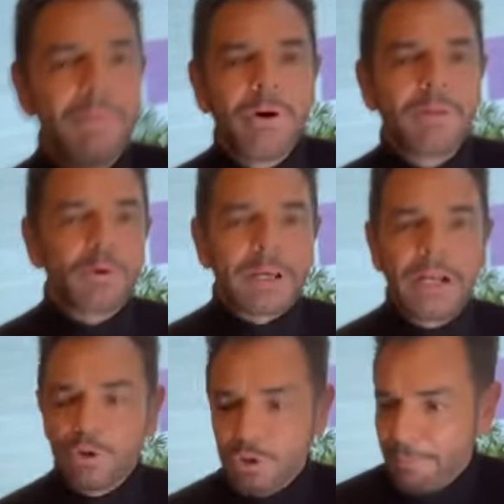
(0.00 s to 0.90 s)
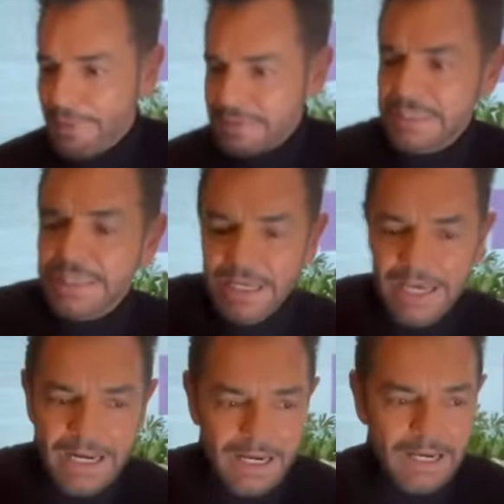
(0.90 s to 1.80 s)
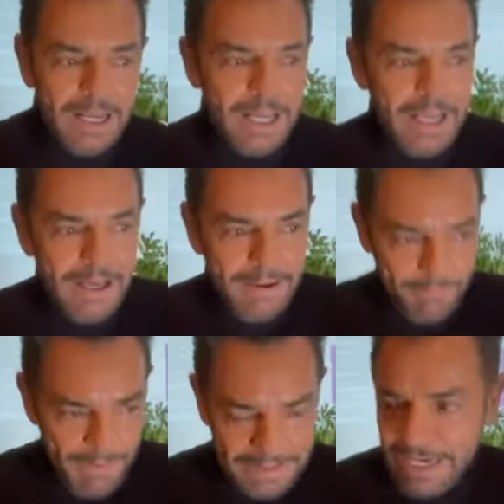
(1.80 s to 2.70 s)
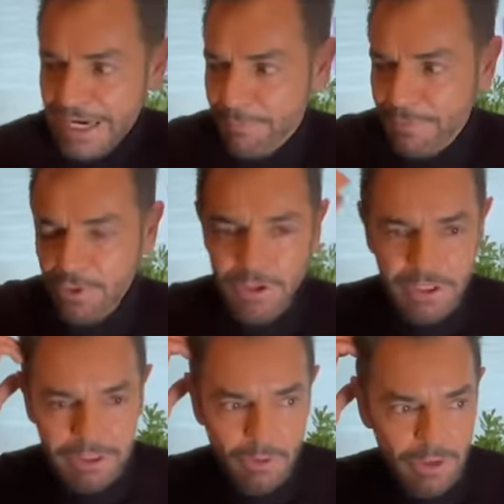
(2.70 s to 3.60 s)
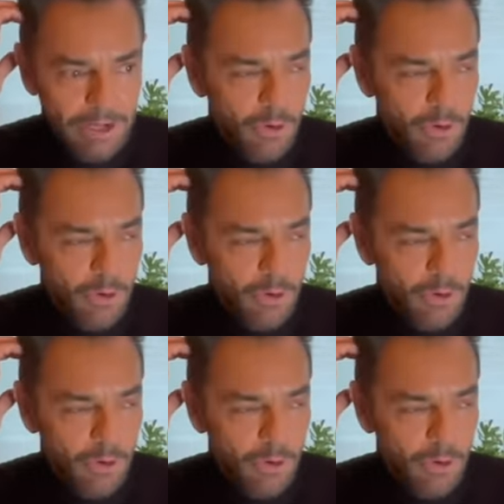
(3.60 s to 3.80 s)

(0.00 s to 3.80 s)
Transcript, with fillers: bueno, porque el otro día pasé sin querer. Pasé rápido y con el